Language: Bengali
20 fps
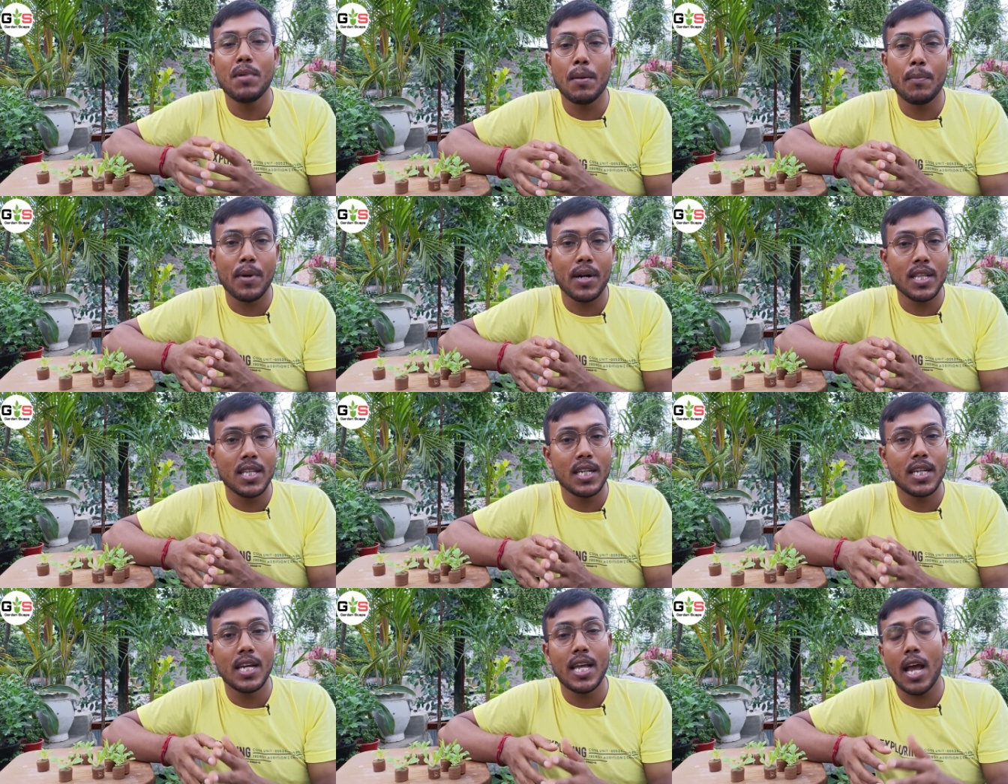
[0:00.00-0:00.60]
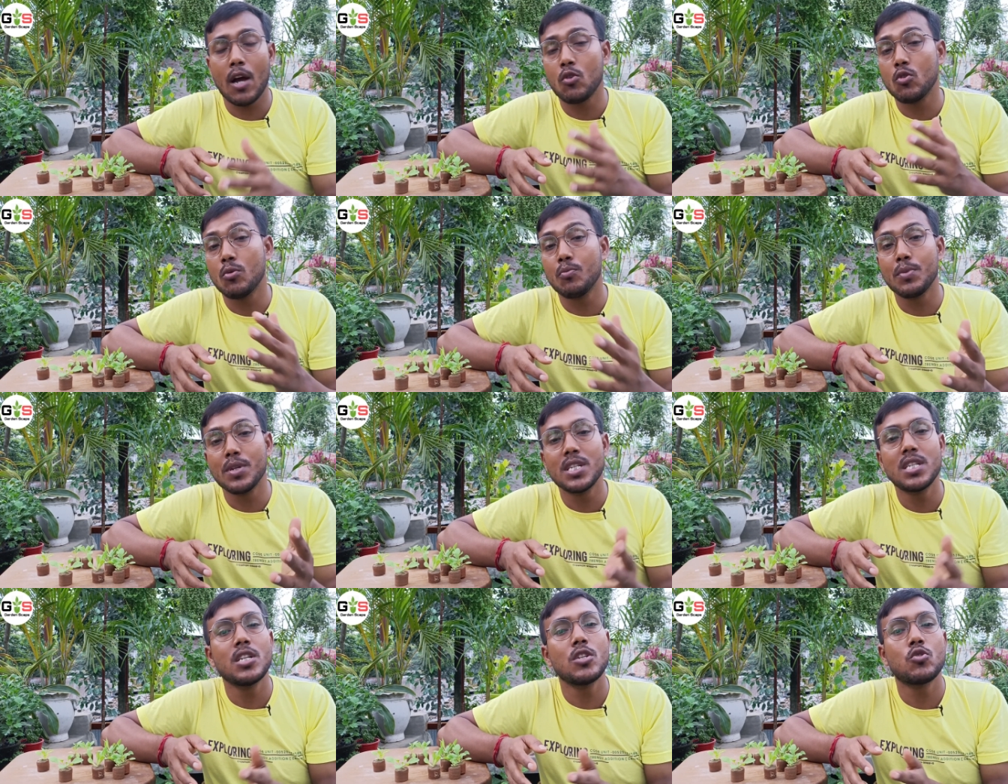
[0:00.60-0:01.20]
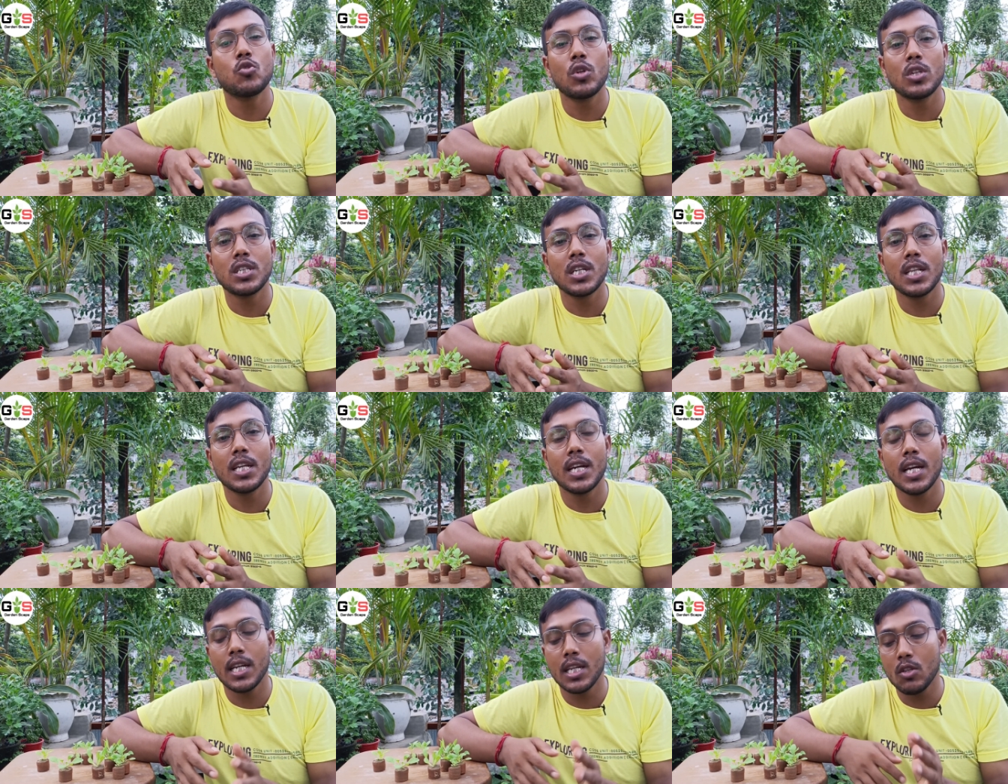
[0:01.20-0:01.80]
ব্যাপার দেখে এখনও বৃষ্টি চলছে
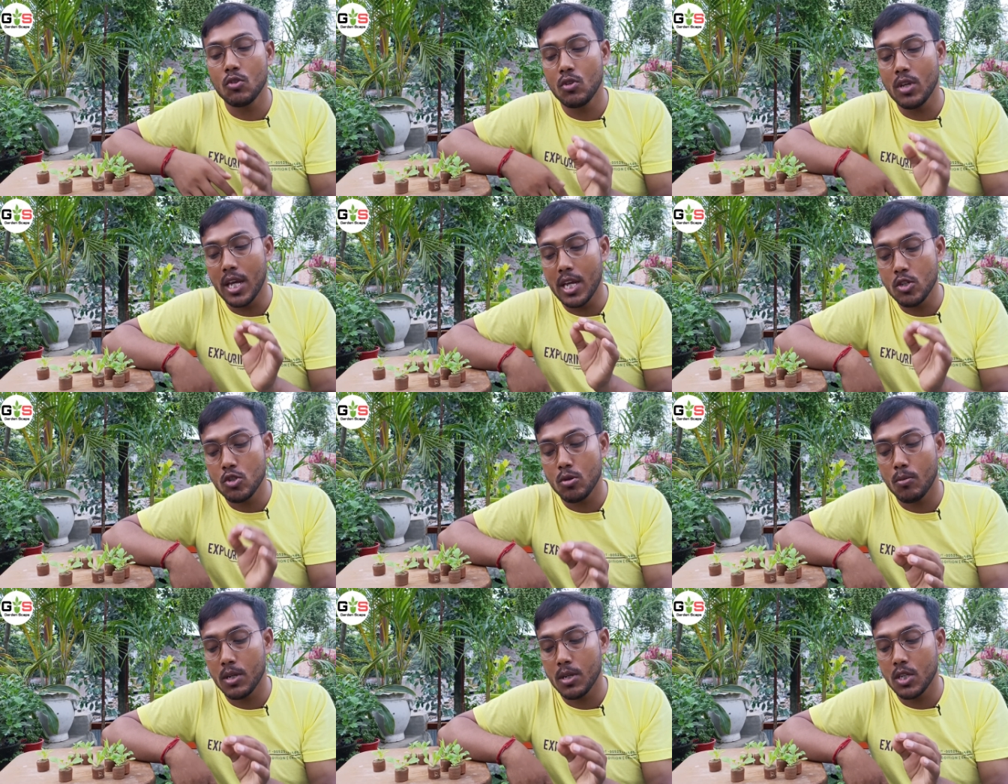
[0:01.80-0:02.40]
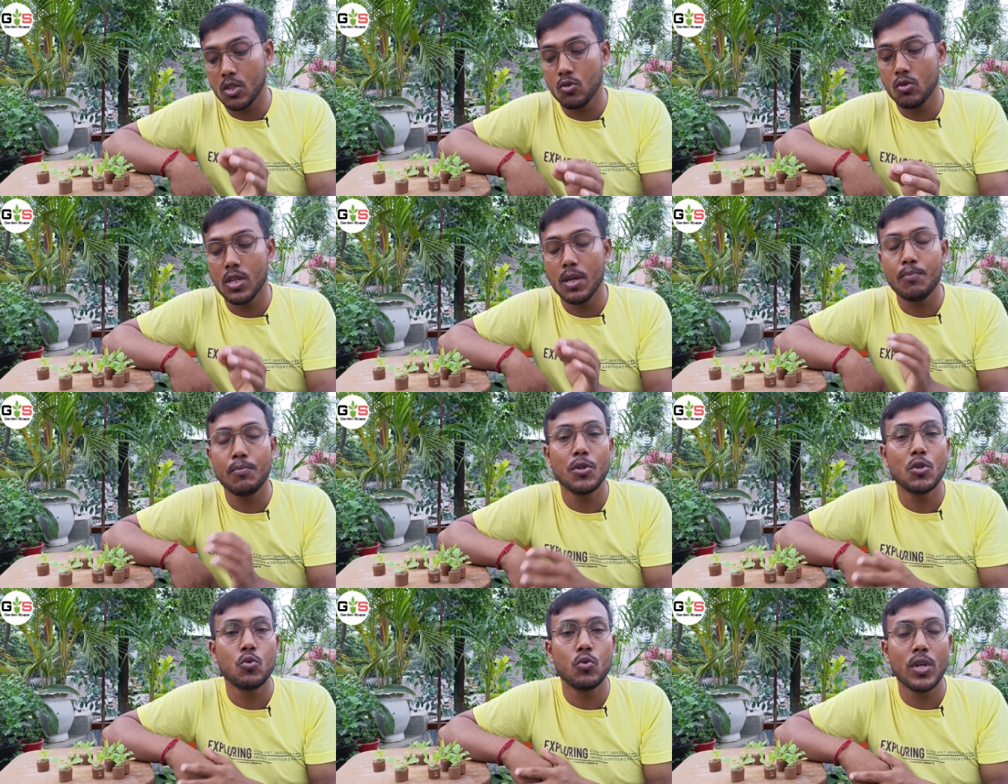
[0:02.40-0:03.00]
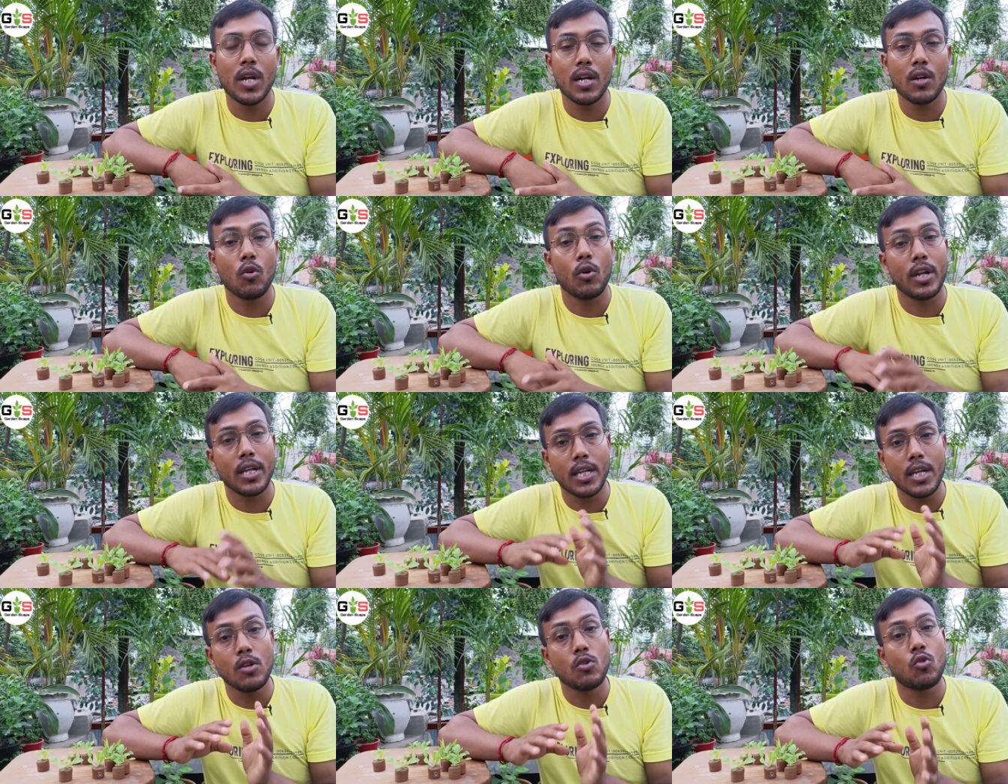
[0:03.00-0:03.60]
দেখে কিন্তু এই সময় কিন্তু এই পিটুনিয়াটা
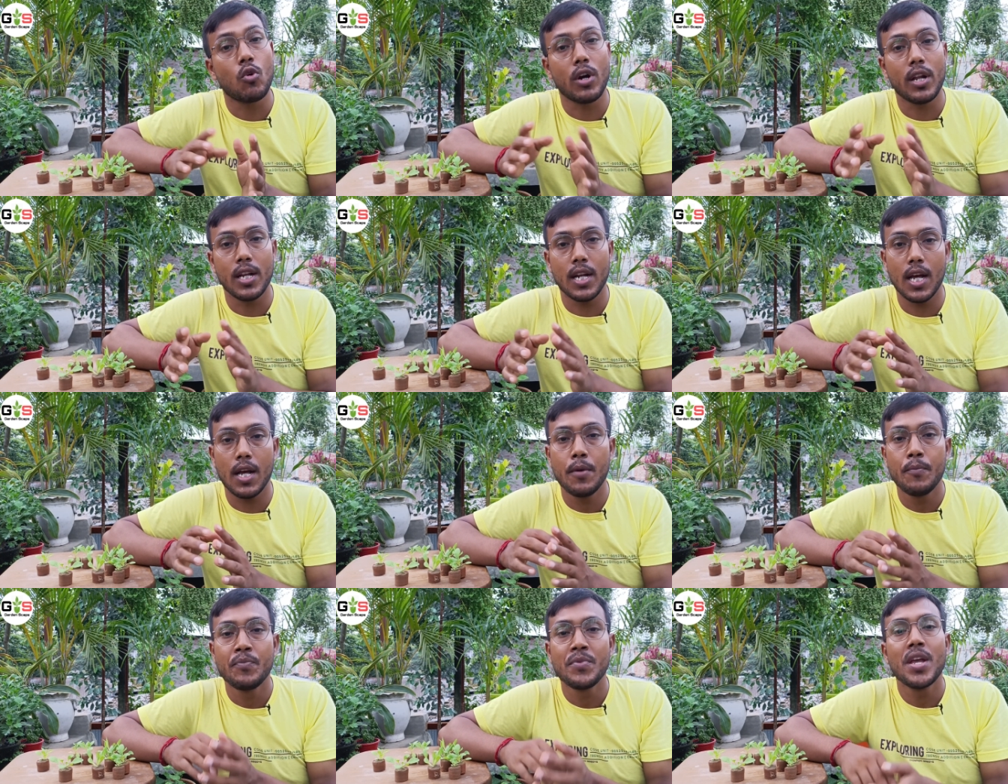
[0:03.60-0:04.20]
অনেকেই করে না